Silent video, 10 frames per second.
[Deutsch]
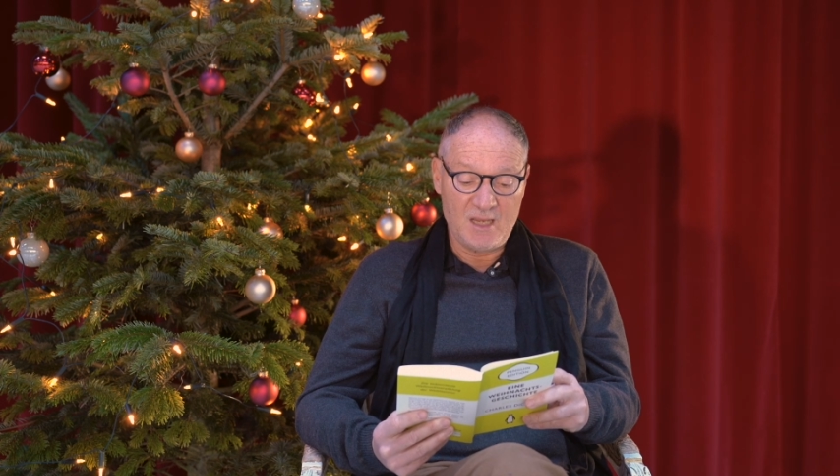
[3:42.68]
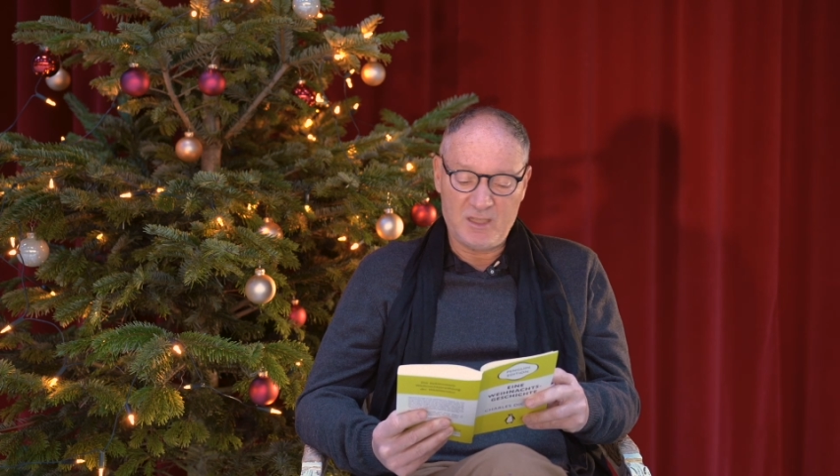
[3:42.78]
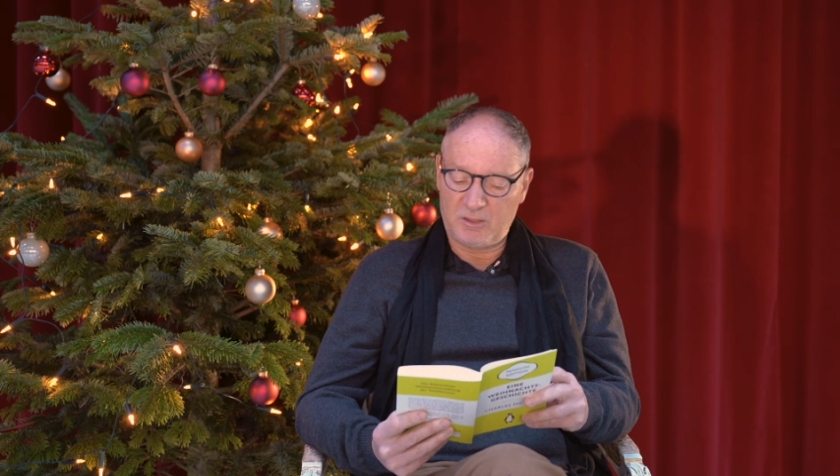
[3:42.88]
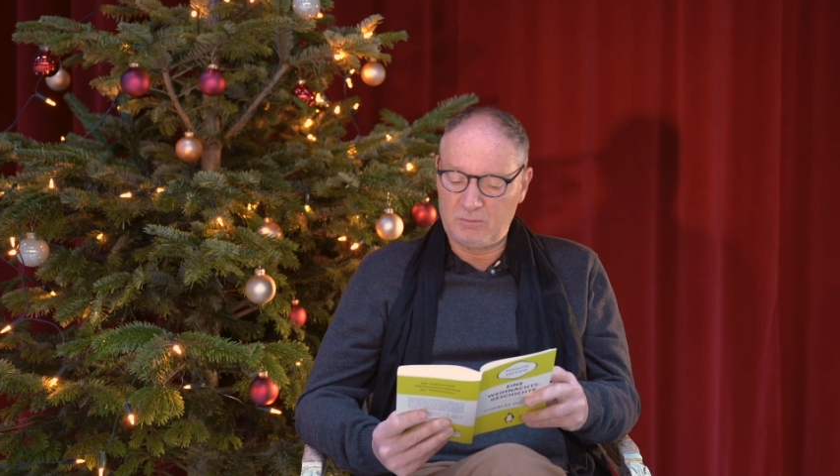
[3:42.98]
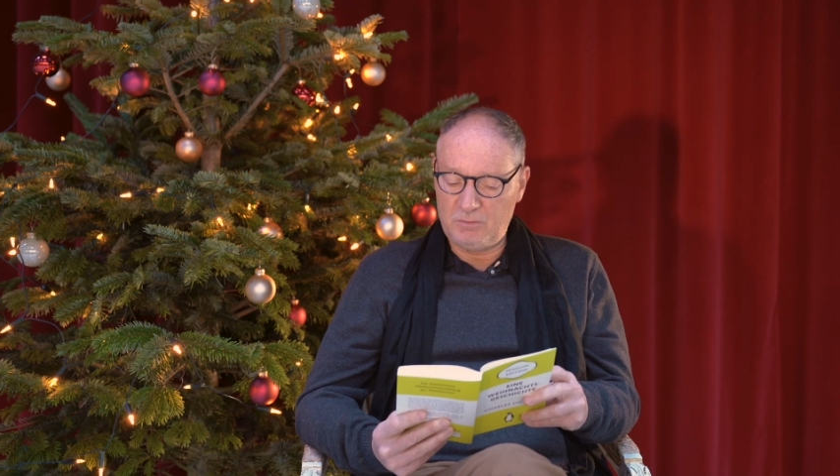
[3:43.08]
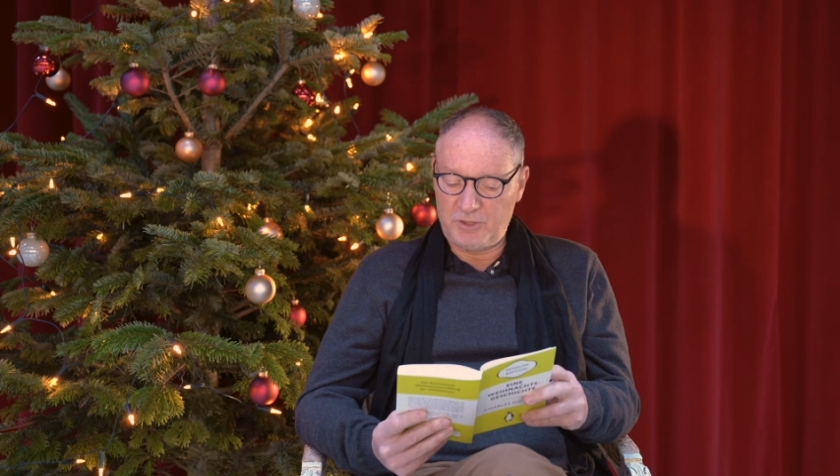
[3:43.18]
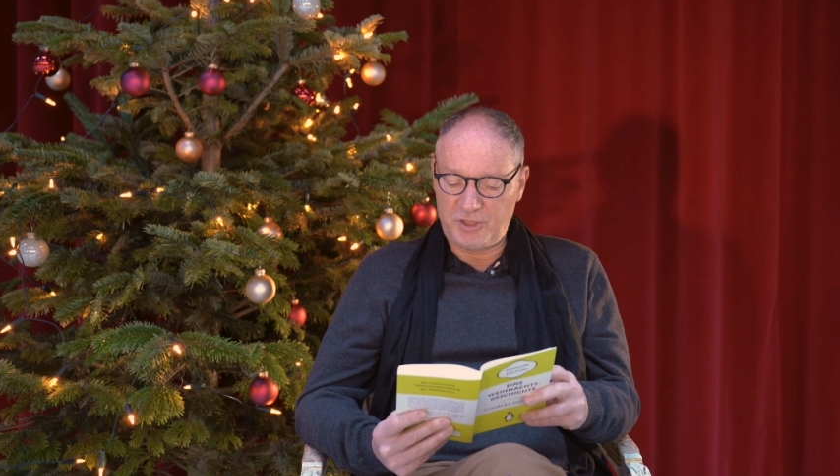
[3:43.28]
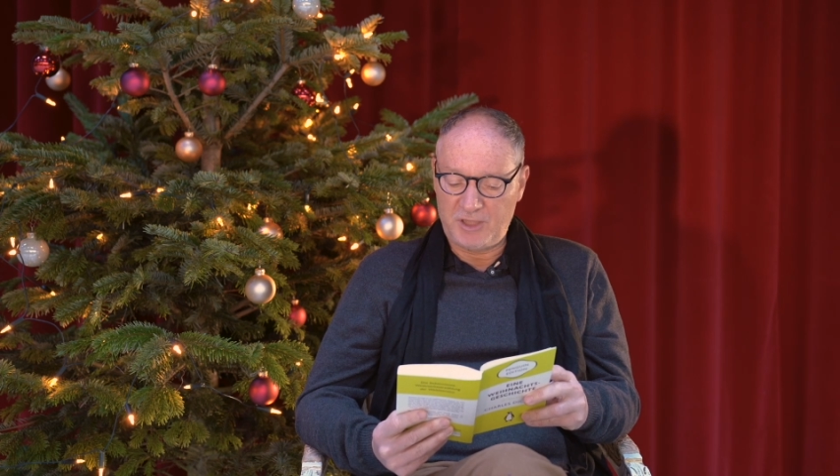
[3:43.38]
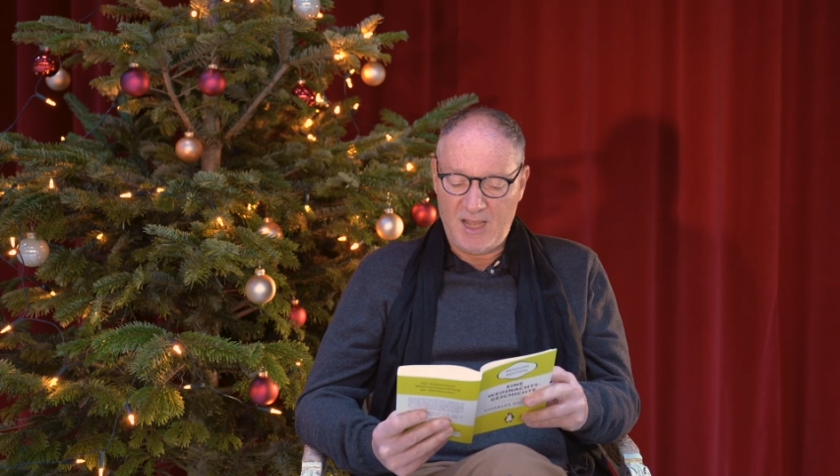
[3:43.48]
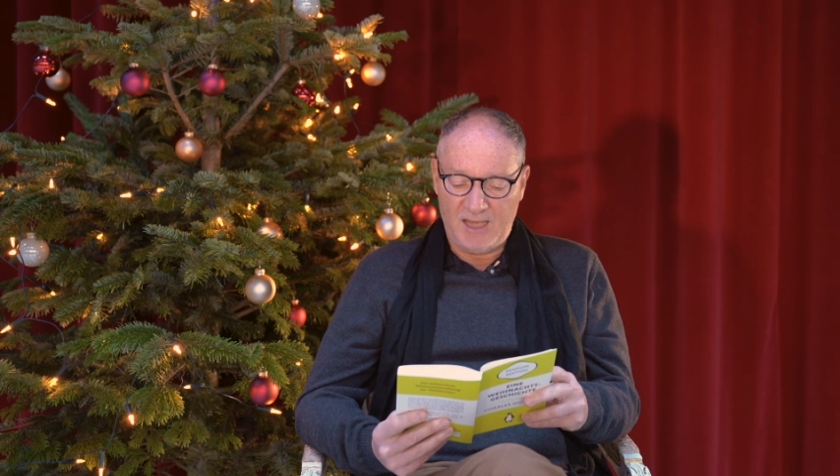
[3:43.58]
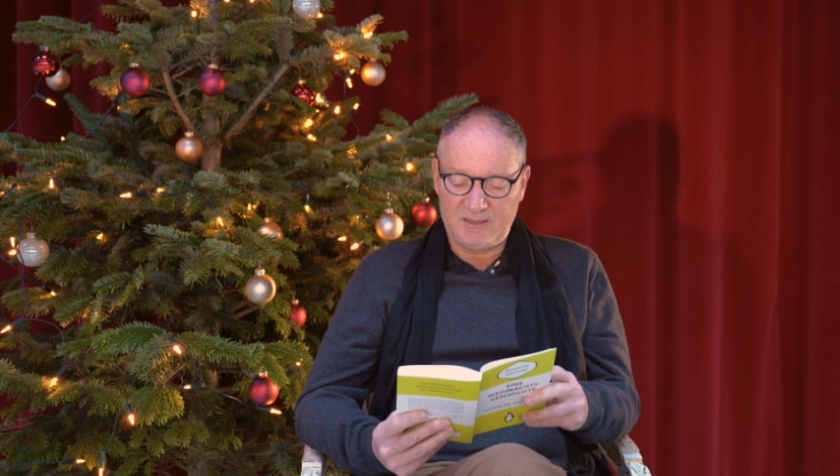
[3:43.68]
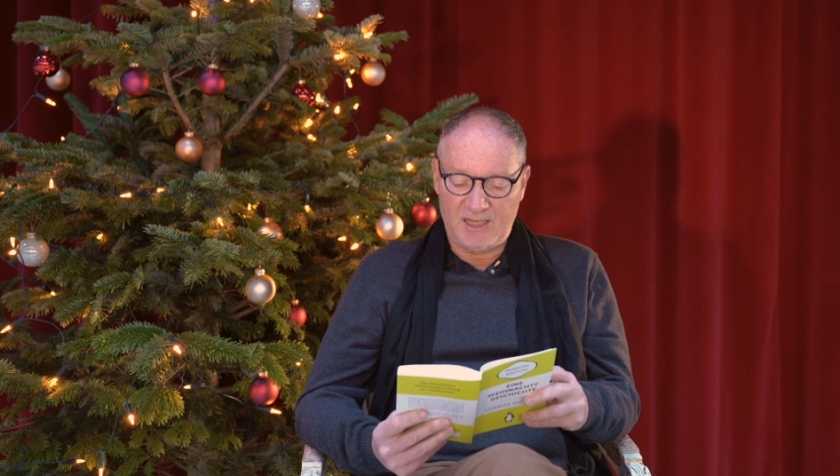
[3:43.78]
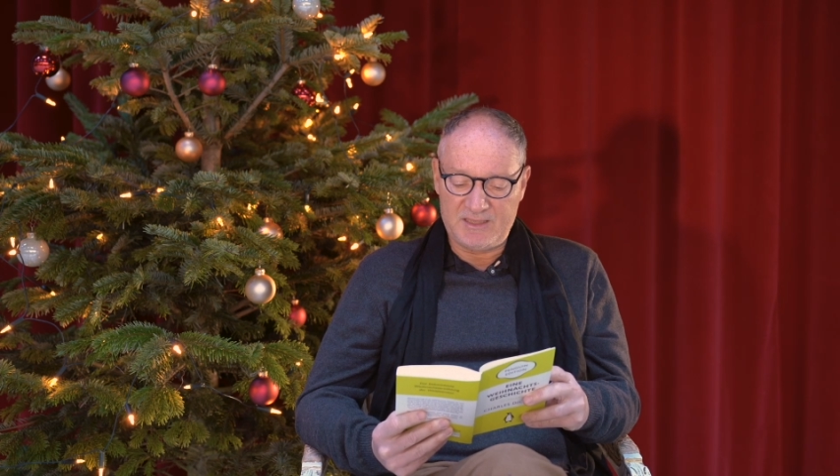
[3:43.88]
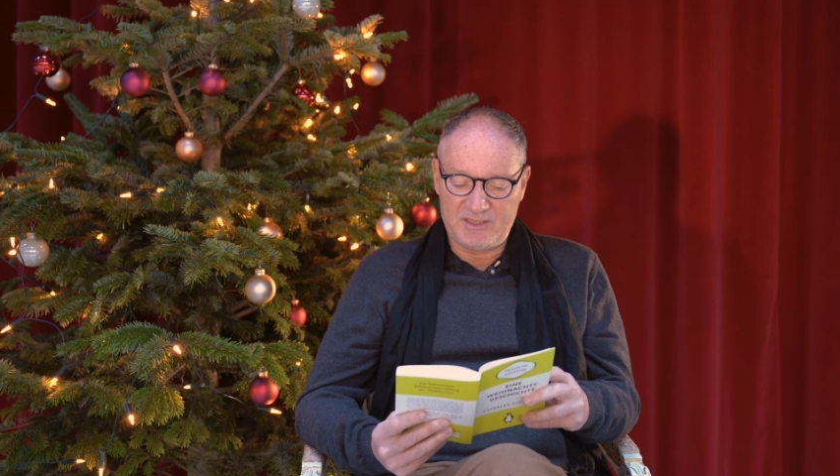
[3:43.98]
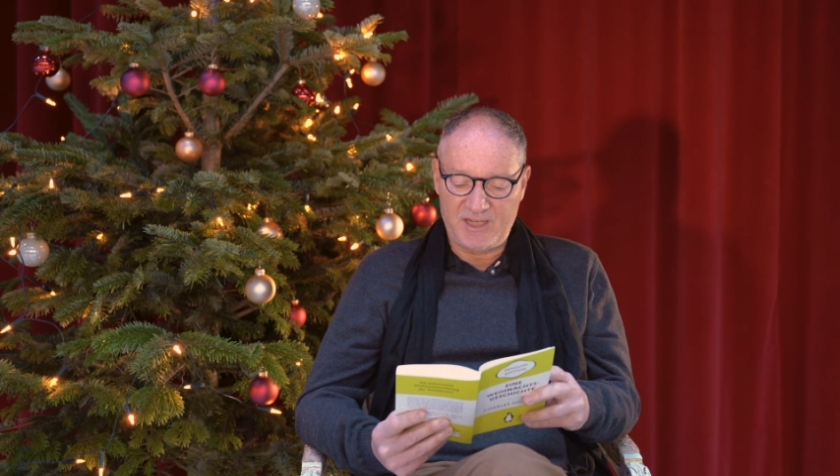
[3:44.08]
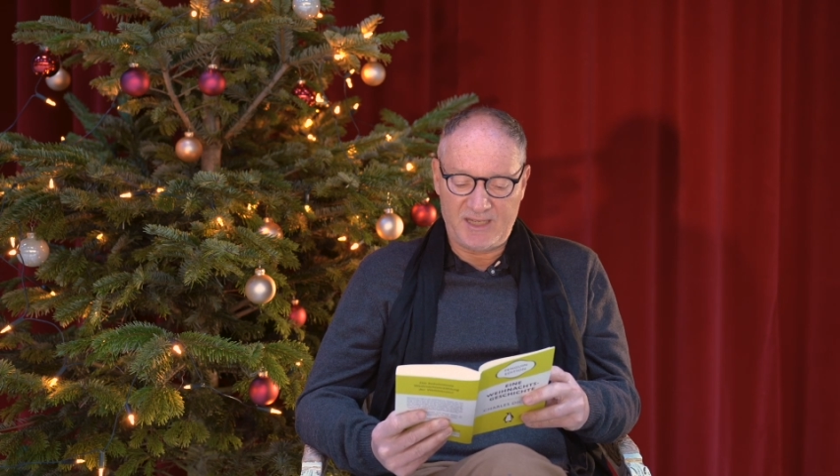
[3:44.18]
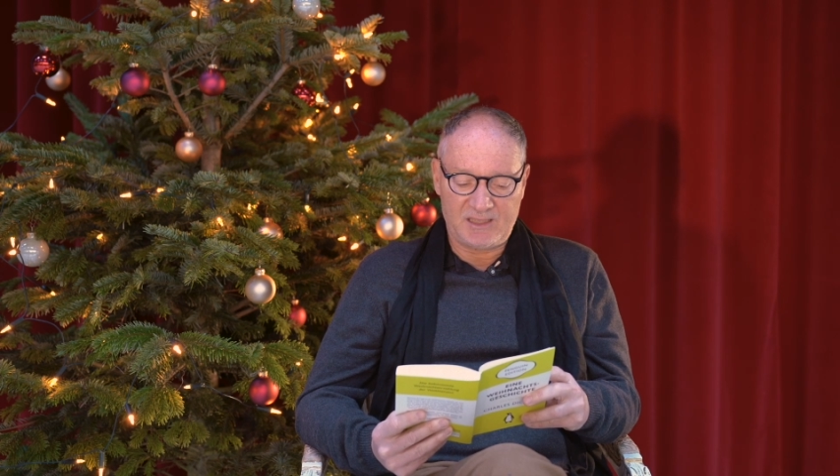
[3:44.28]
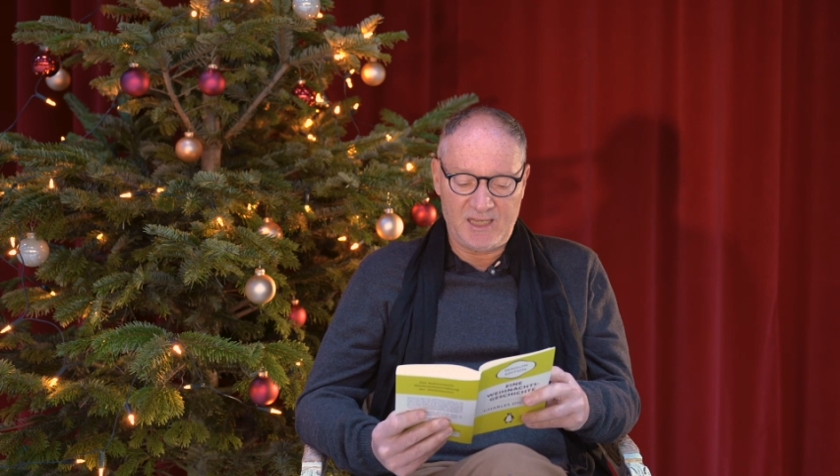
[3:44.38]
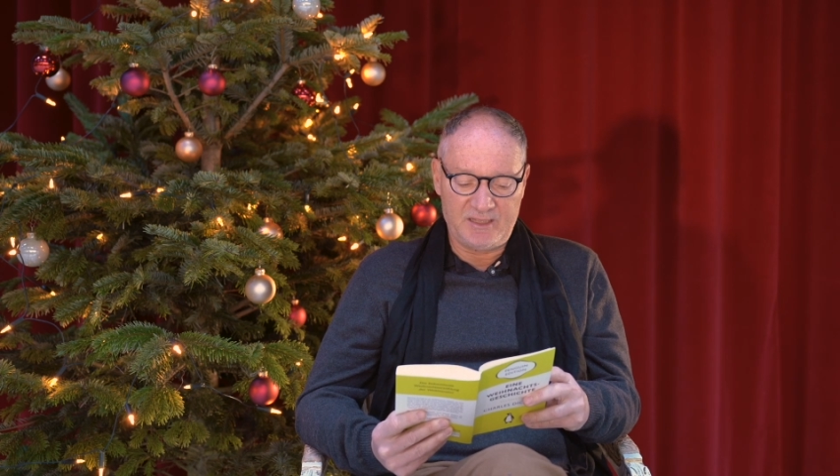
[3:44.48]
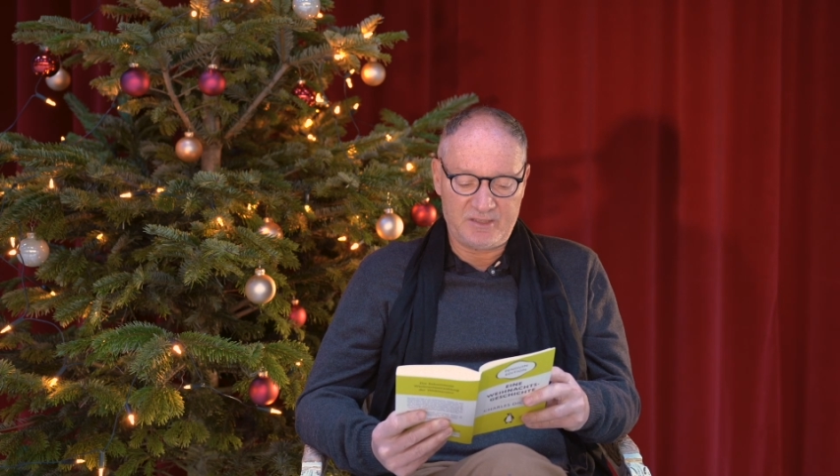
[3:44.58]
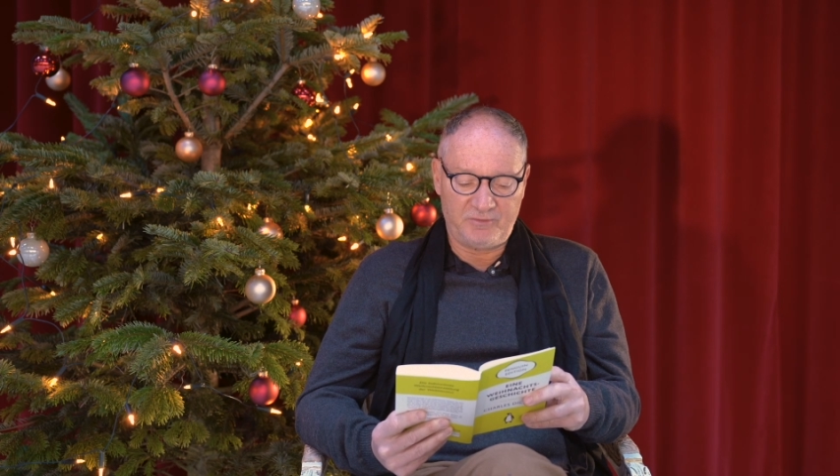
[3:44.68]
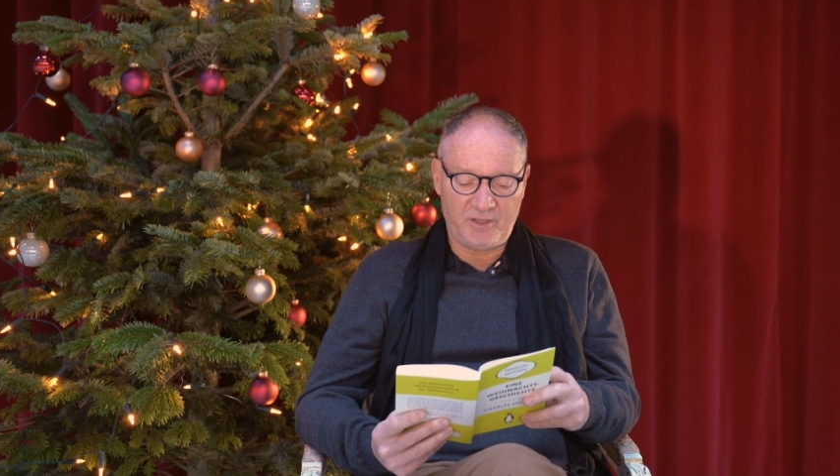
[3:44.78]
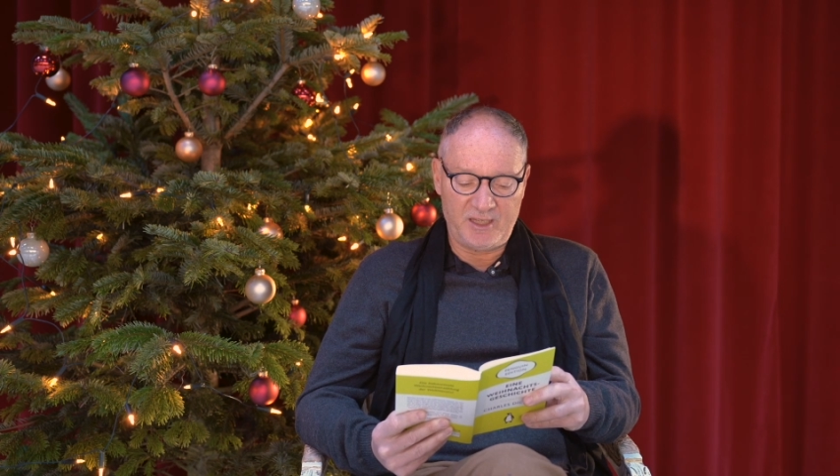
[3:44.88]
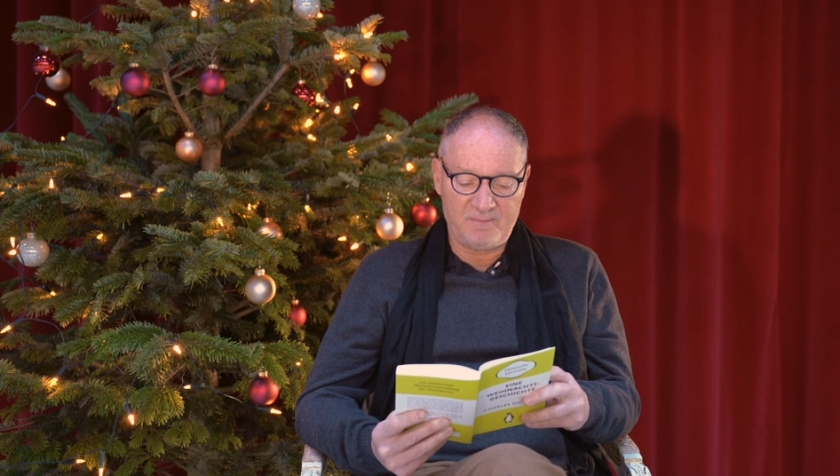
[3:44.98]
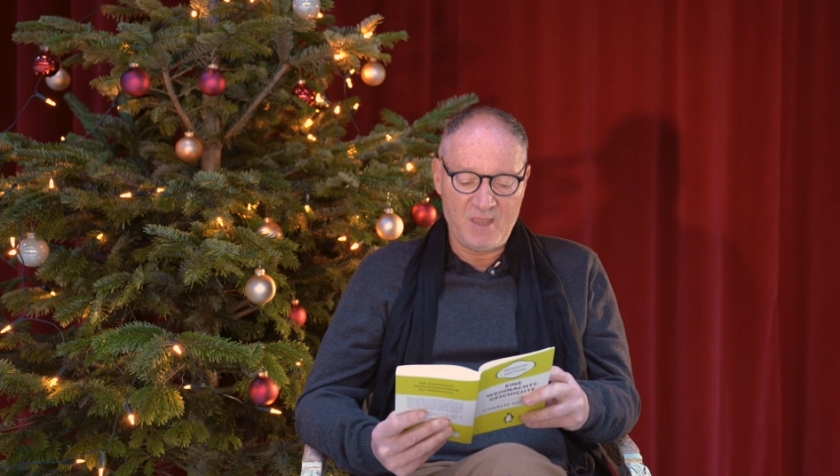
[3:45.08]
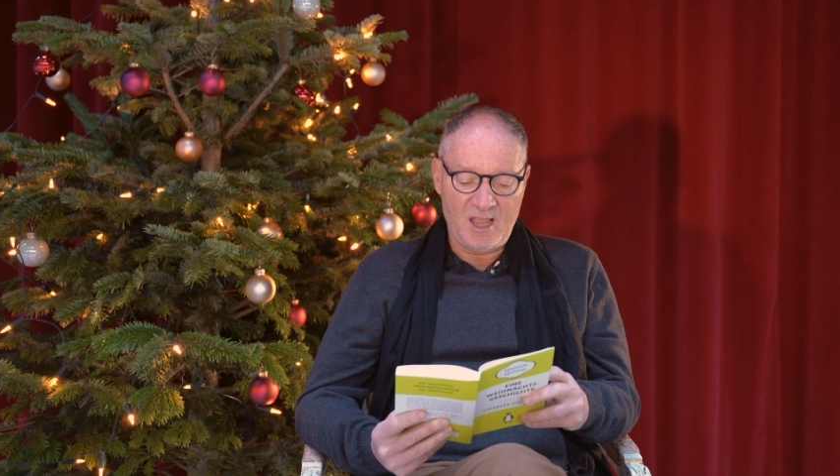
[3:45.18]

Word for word: Scrooge hatte ein sehr kleines Feuer,